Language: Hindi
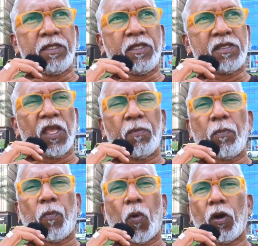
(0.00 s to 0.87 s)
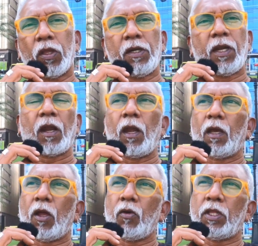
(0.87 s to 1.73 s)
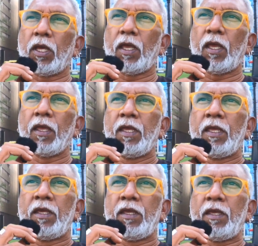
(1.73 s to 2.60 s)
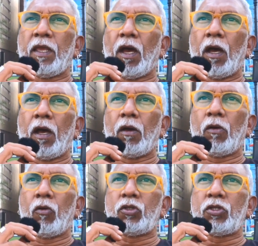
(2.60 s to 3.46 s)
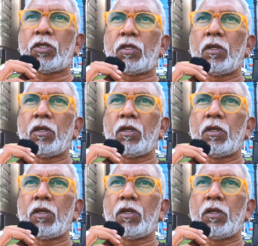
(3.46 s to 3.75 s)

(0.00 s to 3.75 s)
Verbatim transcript: जिससे हमें बहुत डर लग रहा होता है या कुछ